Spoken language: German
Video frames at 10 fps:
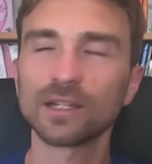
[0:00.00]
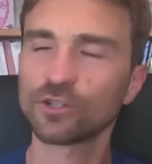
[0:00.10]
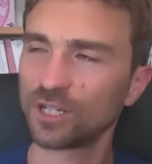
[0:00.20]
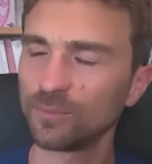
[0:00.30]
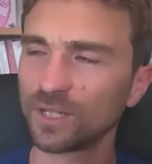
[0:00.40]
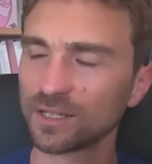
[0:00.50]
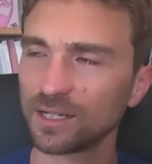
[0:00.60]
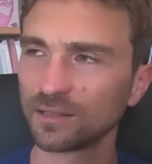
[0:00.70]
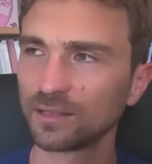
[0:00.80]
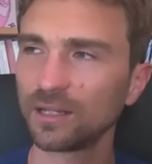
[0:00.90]
Ja, stimmt, das
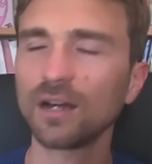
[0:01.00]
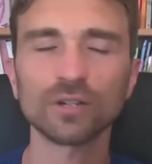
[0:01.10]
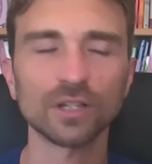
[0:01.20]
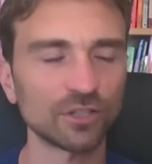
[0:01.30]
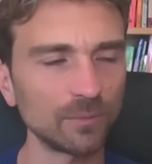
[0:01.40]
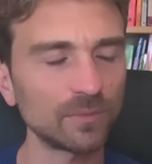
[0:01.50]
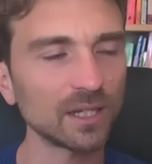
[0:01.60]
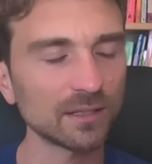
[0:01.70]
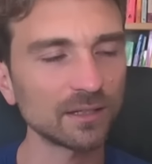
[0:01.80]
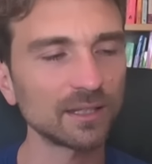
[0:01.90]
hatte die auch. Ja, stimmt, die
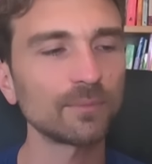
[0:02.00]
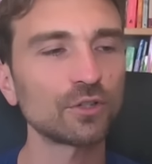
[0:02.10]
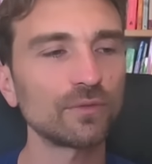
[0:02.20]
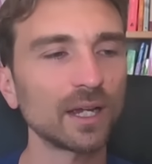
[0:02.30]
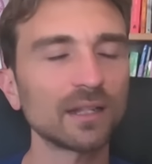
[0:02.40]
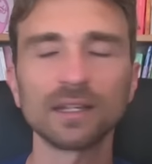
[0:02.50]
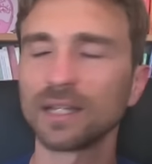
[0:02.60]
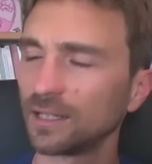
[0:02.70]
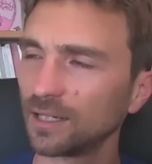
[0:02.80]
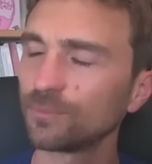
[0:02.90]
hat sich dann immer schwerer getan.
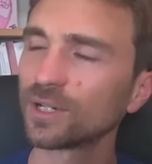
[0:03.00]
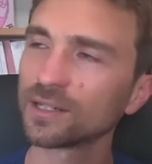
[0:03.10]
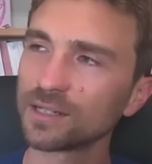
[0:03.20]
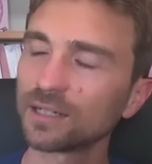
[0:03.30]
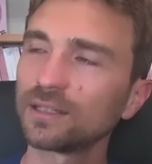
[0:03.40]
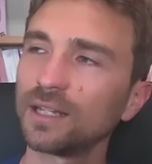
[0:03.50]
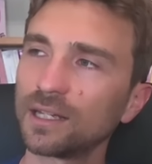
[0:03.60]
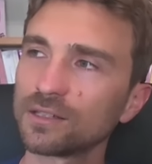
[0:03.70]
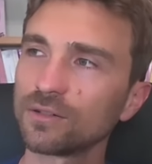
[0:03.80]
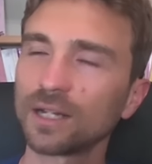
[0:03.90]
Ja, die hat immer gesagt, die
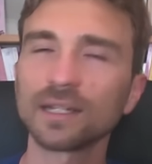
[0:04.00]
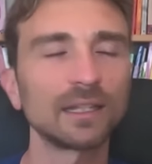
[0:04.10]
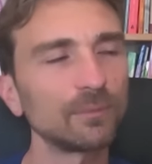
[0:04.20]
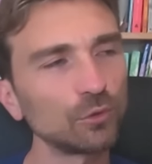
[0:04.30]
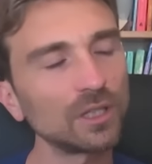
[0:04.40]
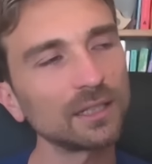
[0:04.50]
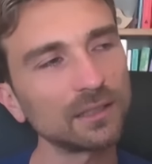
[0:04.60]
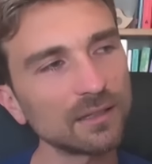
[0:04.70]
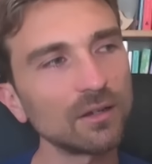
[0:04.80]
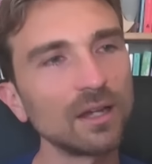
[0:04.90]
lernen zu lange. Ja, die Mutter hat
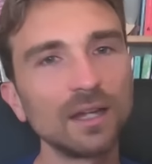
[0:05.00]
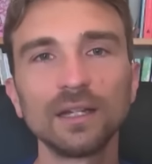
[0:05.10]
das auch.